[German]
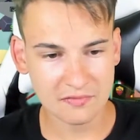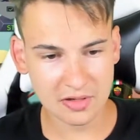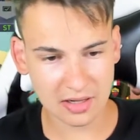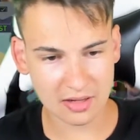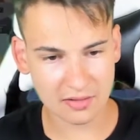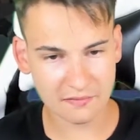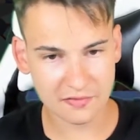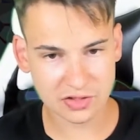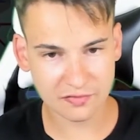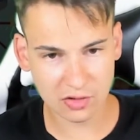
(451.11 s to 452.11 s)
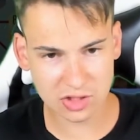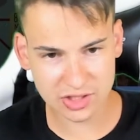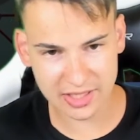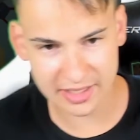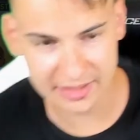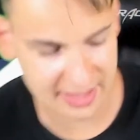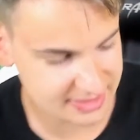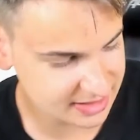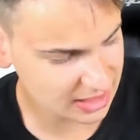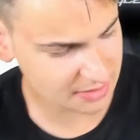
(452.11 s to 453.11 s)
wir vervollständigen
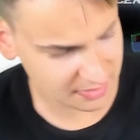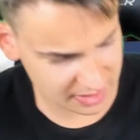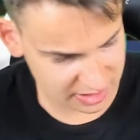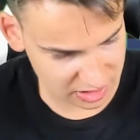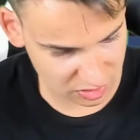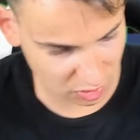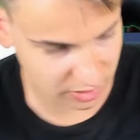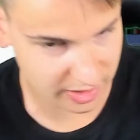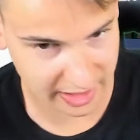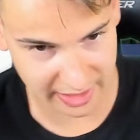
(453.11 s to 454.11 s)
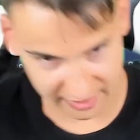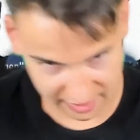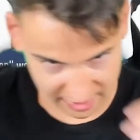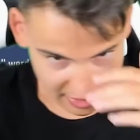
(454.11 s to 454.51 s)
das Team. Ich gucke